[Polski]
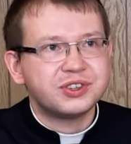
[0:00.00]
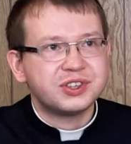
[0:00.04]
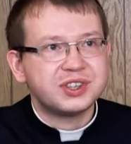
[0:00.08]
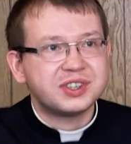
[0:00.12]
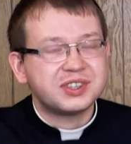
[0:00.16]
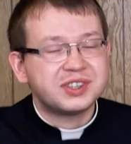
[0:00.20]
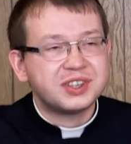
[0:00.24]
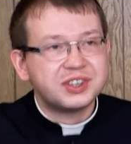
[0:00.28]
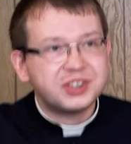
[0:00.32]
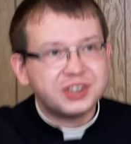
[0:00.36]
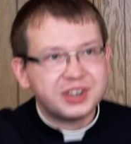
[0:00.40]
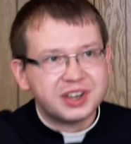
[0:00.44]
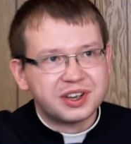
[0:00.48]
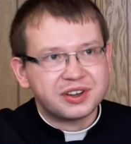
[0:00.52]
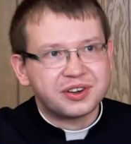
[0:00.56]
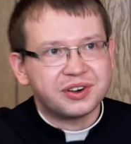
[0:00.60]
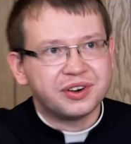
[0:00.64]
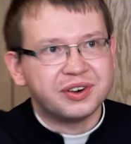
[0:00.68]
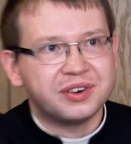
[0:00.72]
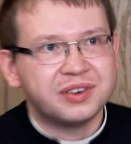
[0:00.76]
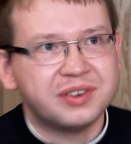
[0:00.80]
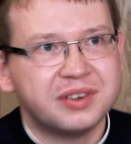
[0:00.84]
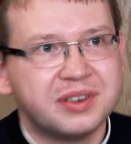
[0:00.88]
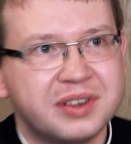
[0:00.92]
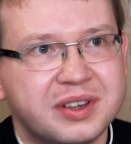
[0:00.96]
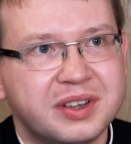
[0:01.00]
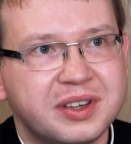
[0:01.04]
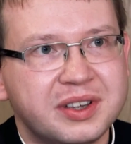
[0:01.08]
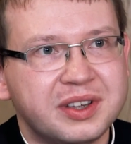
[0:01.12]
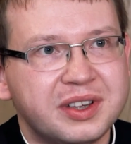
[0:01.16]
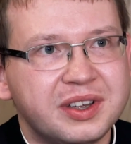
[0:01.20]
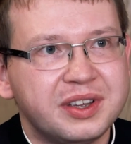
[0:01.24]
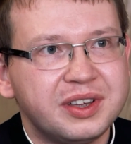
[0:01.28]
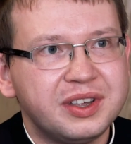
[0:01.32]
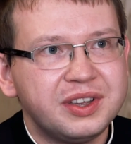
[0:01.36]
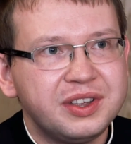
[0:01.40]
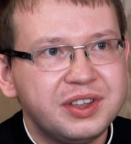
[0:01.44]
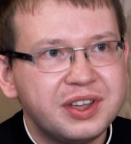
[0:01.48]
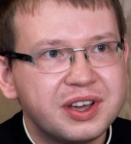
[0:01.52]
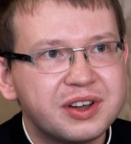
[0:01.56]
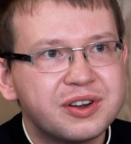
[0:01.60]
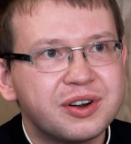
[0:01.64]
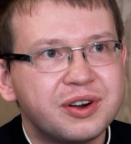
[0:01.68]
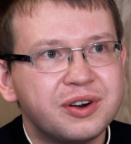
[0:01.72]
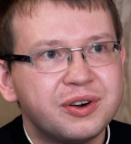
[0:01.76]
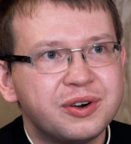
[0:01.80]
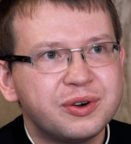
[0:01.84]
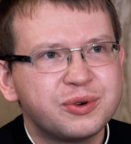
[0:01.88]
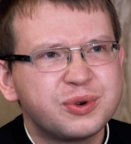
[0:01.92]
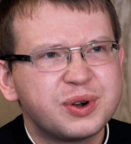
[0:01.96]
że jesteś Jego,
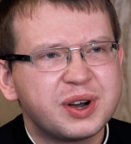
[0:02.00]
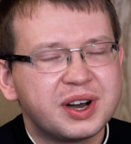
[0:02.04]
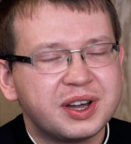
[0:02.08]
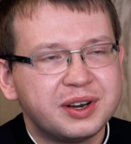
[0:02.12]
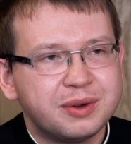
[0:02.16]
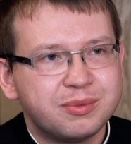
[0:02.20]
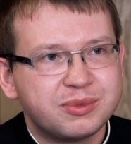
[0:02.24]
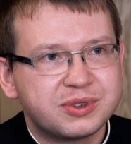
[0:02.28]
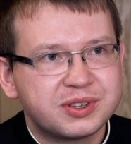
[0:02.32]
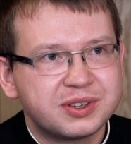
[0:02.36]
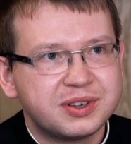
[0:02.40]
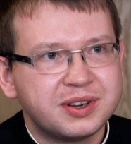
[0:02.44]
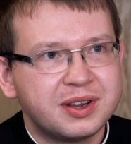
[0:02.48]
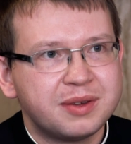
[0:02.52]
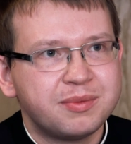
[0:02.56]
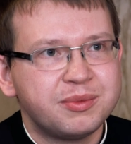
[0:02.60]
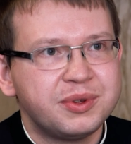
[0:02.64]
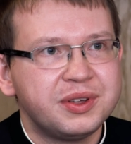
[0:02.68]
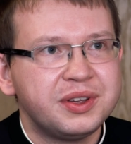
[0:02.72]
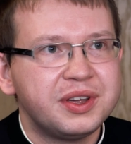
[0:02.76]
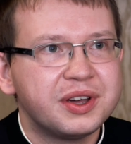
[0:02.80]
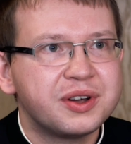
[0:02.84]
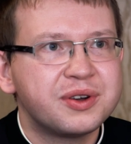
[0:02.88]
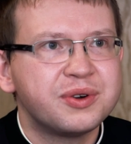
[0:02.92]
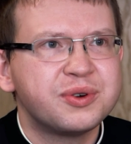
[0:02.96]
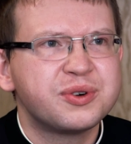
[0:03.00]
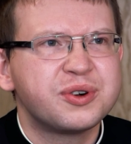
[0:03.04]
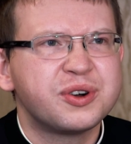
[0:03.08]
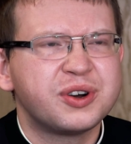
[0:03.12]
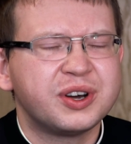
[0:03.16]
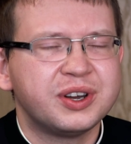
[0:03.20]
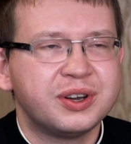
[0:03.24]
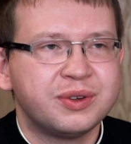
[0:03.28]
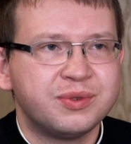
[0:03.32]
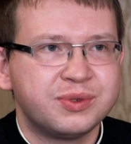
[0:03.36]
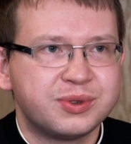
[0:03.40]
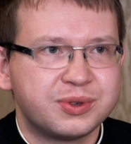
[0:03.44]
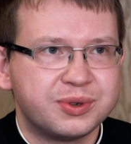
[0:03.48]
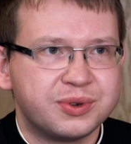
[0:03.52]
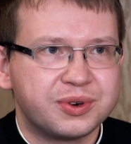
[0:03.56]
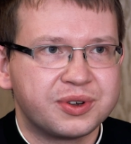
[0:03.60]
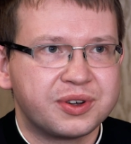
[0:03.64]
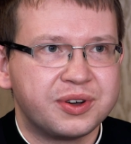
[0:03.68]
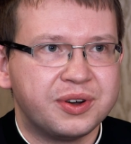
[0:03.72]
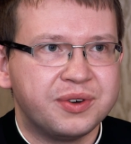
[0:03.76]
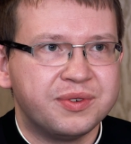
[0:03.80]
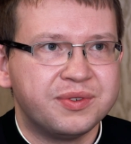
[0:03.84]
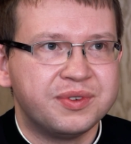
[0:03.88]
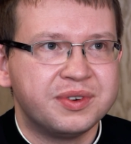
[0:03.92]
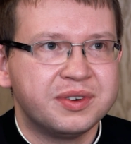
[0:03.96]
Jego ukochanym synem, Jego ukochaną
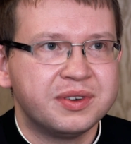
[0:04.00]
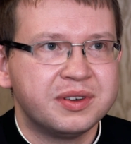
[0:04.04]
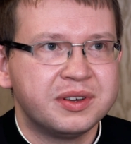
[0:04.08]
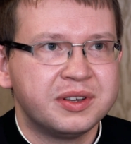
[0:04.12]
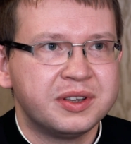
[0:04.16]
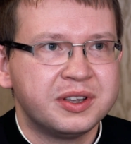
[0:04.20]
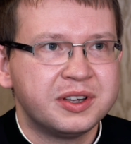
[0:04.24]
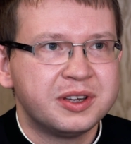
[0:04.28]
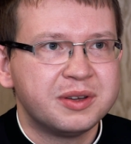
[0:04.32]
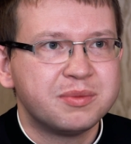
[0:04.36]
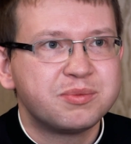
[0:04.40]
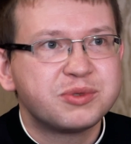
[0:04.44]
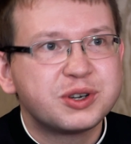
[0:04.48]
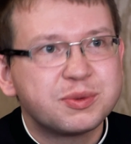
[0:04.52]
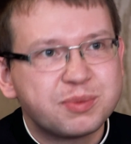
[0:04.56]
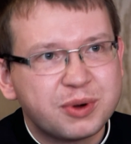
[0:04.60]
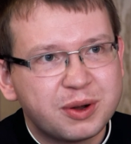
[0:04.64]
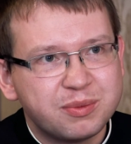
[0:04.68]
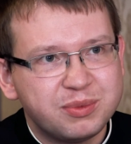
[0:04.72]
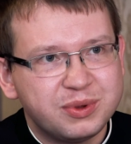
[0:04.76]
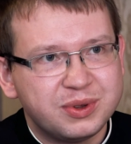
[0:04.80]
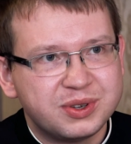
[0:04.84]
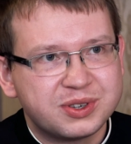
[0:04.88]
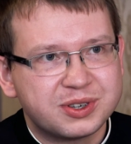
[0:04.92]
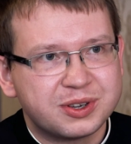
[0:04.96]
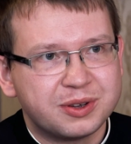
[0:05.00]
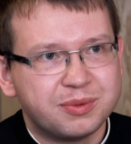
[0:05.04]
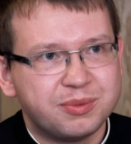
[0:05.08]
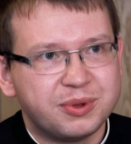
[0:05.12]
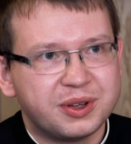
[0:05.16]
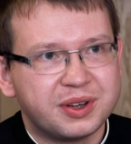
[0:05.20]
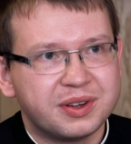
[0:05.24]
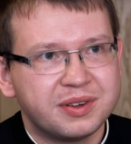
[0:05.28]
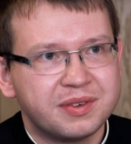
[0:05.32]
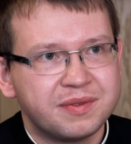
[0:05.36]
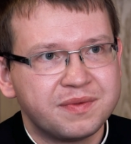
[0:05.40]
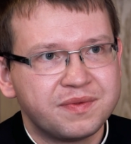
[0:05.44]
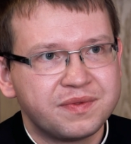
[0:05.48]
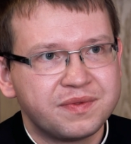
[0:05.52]
córką. Przypomnij sobie,